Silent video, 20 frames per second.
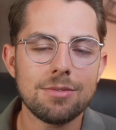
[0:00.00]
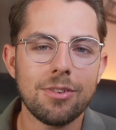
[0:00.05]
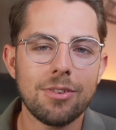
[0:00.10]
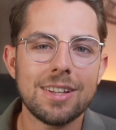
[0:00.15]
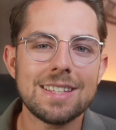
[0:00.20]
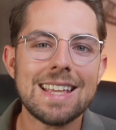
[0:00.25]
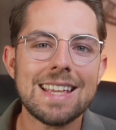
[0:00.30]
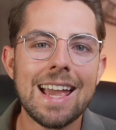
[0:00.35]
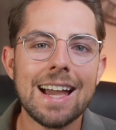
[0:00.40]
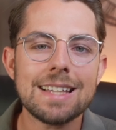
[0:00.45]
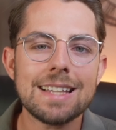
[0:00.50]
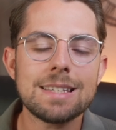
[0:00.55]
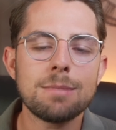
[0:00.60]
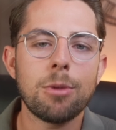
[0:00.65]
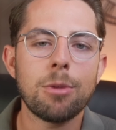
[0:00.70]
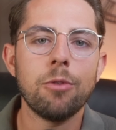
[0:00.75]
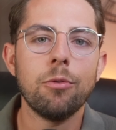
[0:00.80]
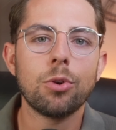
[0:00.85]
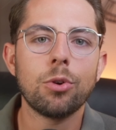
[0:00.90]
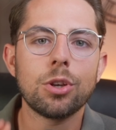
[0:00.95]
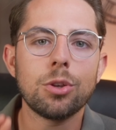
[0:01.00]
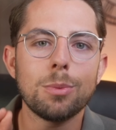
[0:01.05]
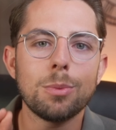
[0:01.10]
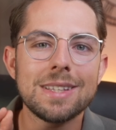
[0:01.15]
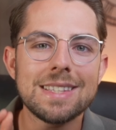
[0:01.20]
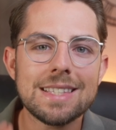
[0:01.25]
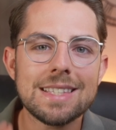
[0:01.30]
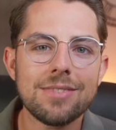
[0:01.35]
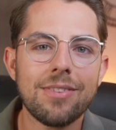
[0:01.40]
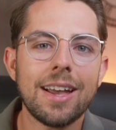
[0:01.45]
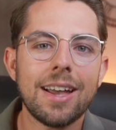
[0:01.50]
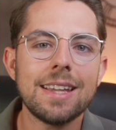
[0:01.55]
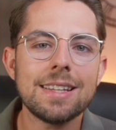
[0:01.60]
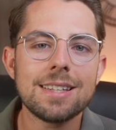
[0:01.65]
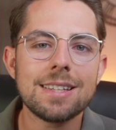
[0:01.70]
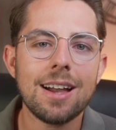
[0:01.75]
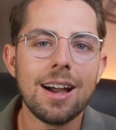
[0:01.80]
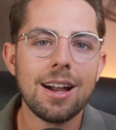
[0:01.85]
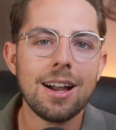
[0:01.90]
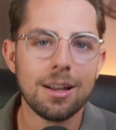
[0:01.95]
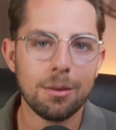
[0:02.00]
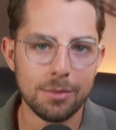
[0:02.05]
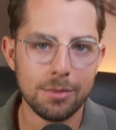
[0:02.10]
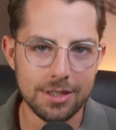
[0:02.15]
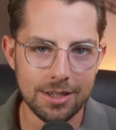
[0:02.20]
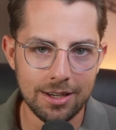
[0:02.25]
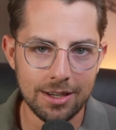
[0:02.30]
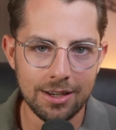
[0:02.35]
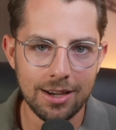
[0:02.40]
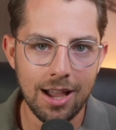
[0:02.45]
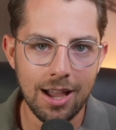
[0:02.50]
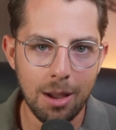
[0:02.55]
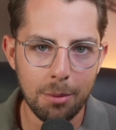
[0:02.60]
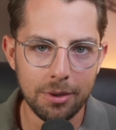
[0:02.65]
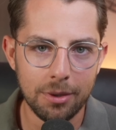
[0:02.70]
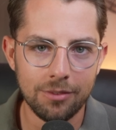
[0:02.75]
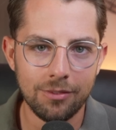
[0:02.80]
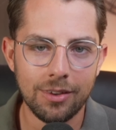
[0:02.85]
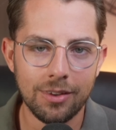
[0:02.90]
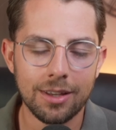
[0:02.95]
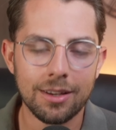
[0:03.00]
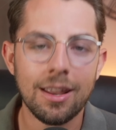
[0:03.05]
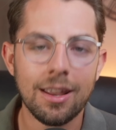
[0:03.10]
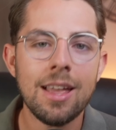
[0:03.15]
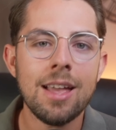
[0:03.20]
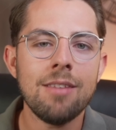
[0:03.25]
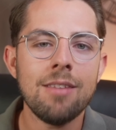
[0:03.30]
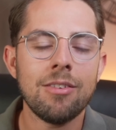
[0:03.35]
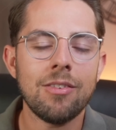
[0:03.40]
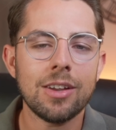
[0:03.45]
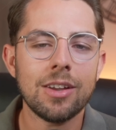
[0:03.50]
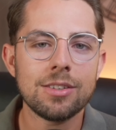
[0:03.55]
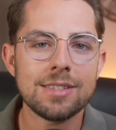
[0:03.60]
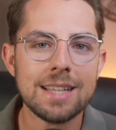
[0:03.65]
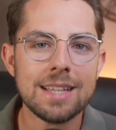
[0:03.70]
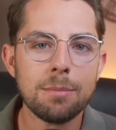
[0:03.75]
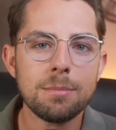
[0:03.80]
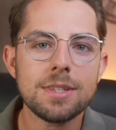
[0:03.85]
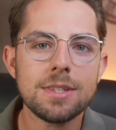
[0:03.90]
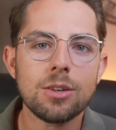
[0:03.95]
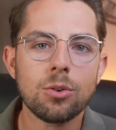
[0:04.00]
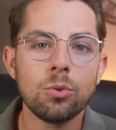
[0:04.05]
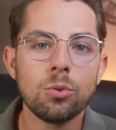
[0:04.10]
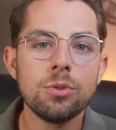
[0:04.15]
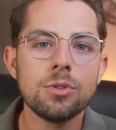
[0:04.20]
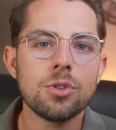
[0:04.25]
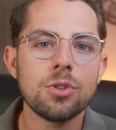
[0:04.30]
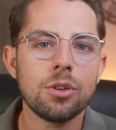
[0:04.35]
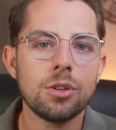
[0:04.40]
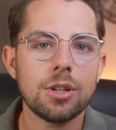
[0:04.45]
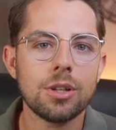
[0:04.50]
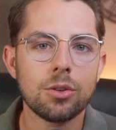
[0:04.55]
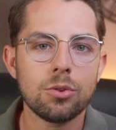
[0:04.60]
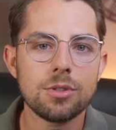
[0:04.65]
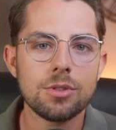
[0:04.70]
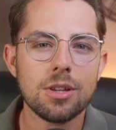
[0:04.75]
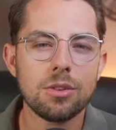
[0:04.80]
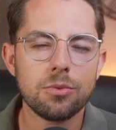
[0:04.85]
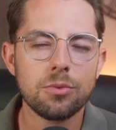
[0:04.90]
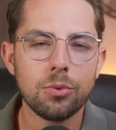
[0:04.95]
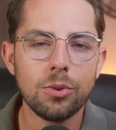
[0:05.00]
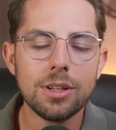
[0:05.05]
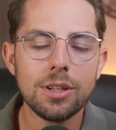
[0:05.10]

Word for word: wir das erste Mal wirklich über zwei Tage miteinander arbeiten werden. Wir werden Samstag und Sonntag uns ausführlich